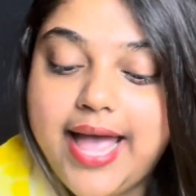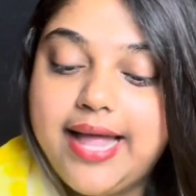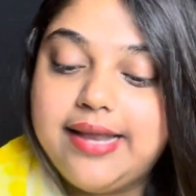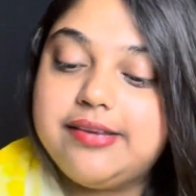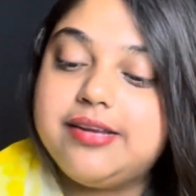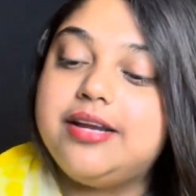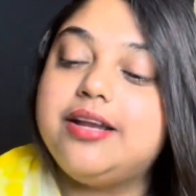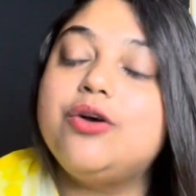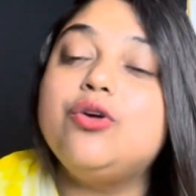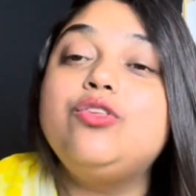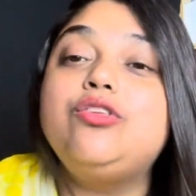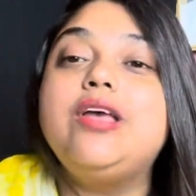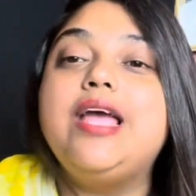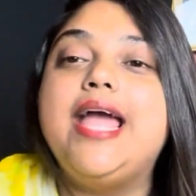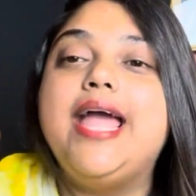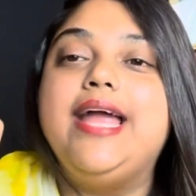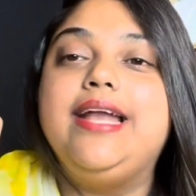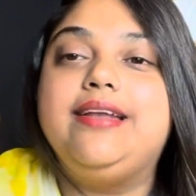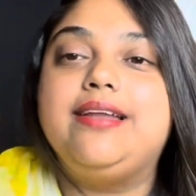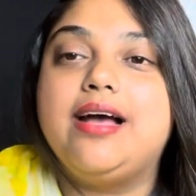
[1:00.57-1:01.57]
সেটা হচ্ছে
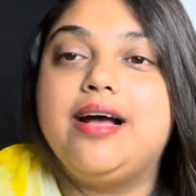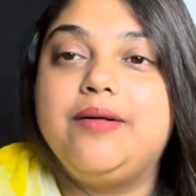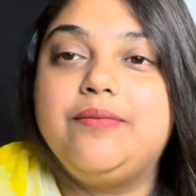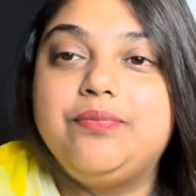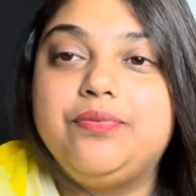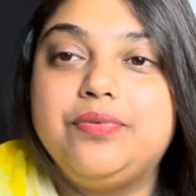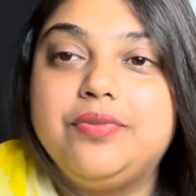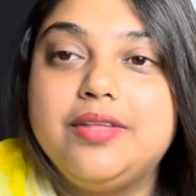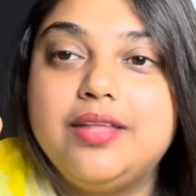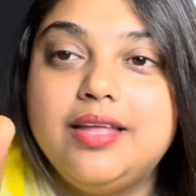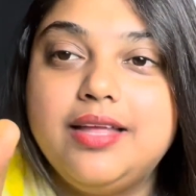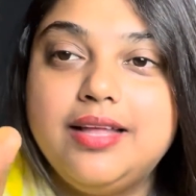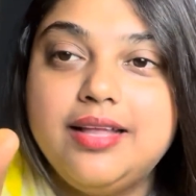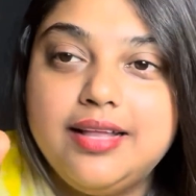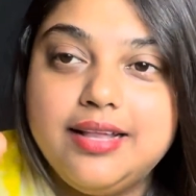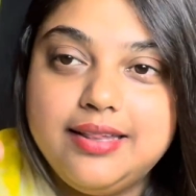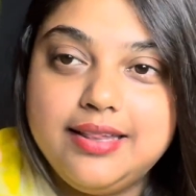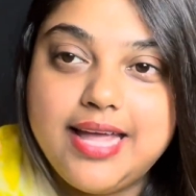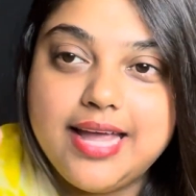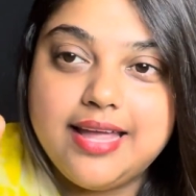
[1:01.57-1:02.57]
এইটা
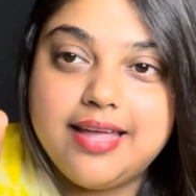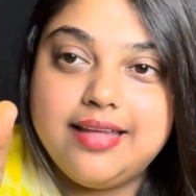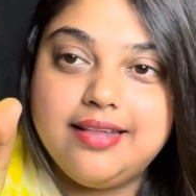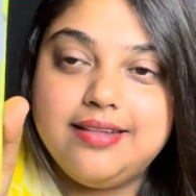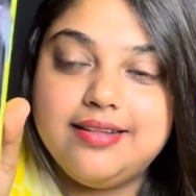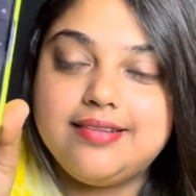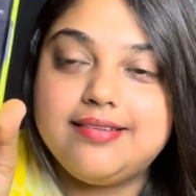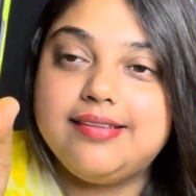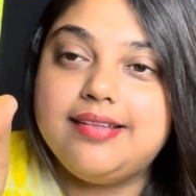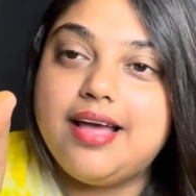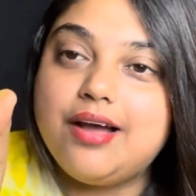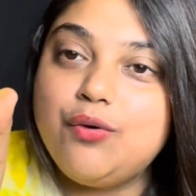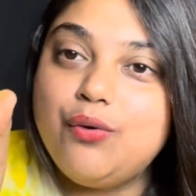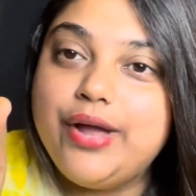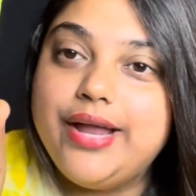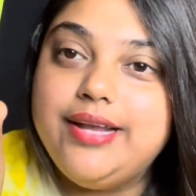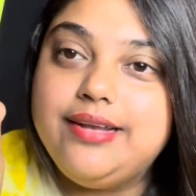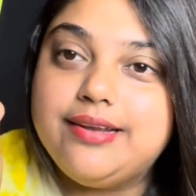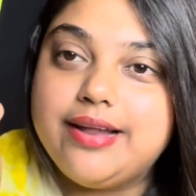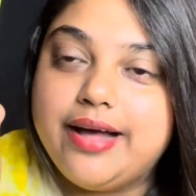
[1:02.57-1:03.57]
দেখিয়ে দিচ্ছি দেখো
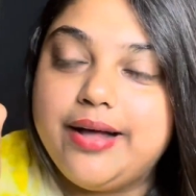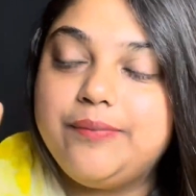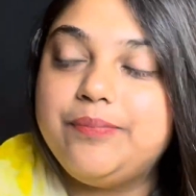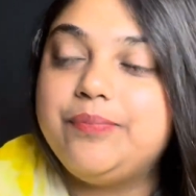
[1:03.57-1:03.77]
এইটা